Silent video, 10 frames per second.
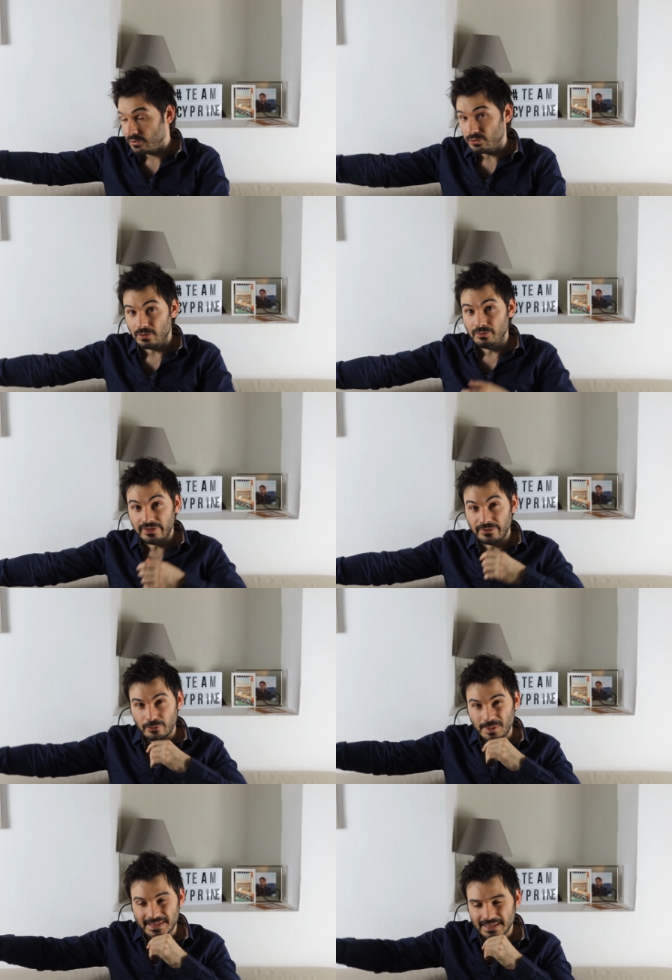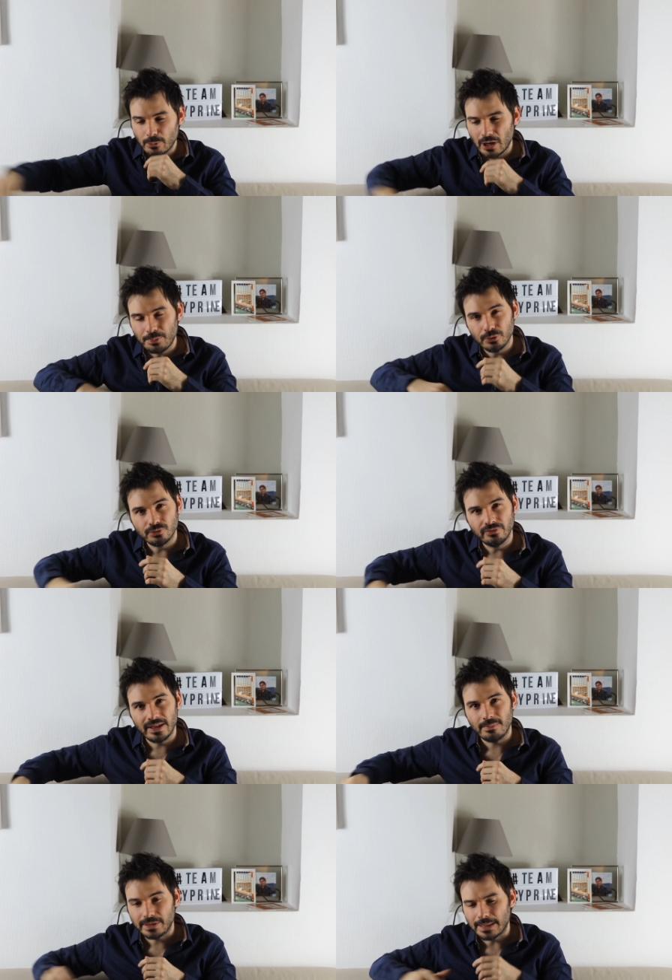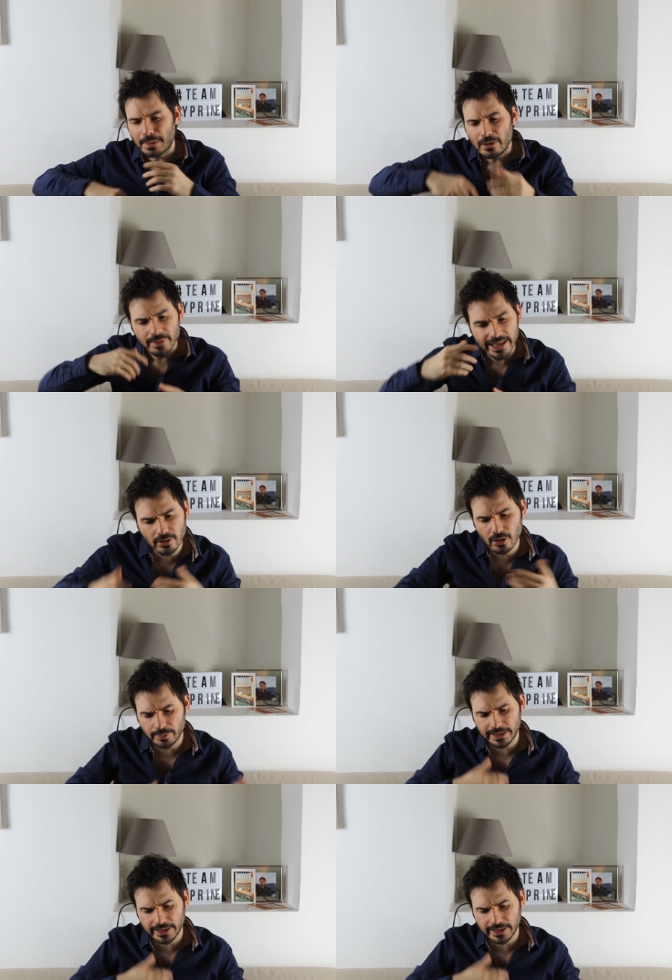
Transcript: euh, une fille veut baiser, bon, elle peut trouver, peut-être pas le meilleur,